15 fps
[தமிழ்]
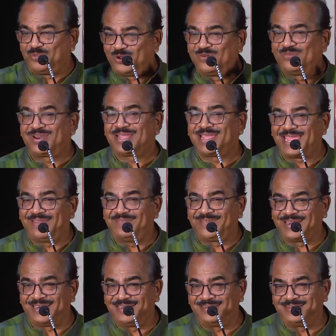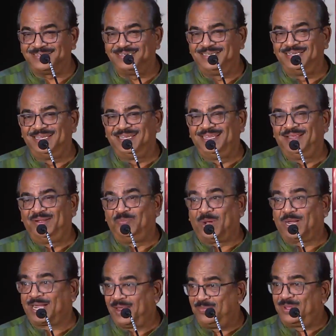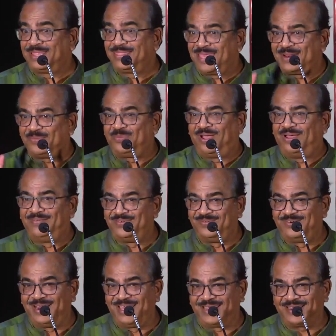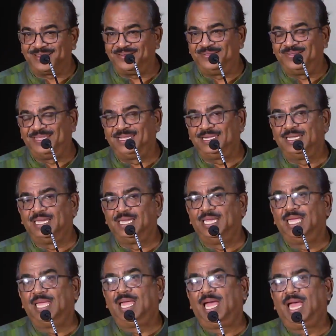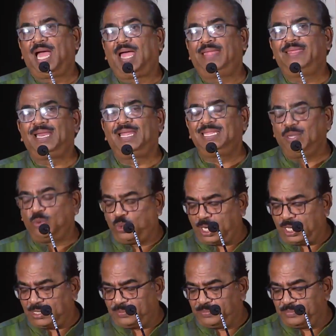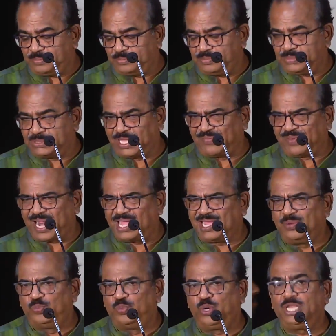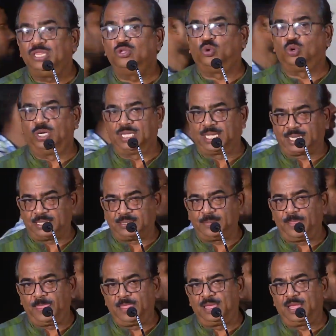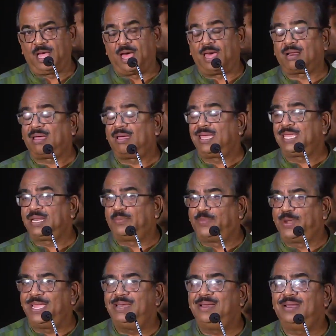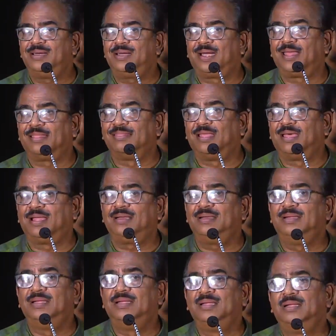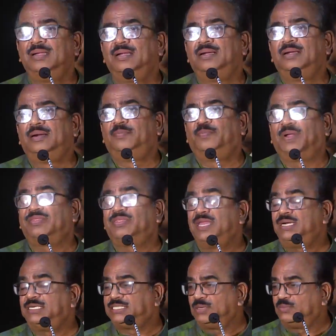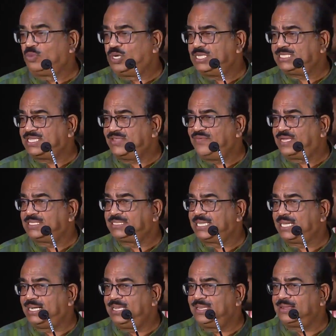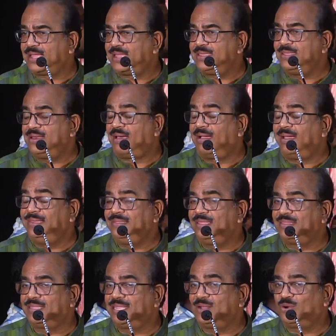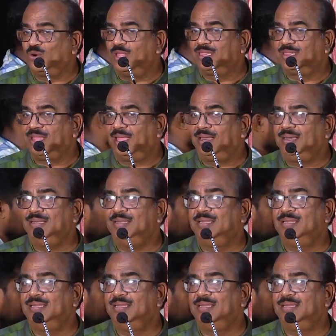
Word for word: போல்வர் கயவர் என்று மக்களை மாதிரி தான் இருப்பாங்கன்னார் அதனால் இந்த உலகம் தவறாக புரிந்து கொள்கிறது ஆறாயிரம் மைல்கள் நடந்தான் பத்து லட்சம் குடிசைவாசிகளின் கையில் ஆயுதத்தை கொடுத்தான்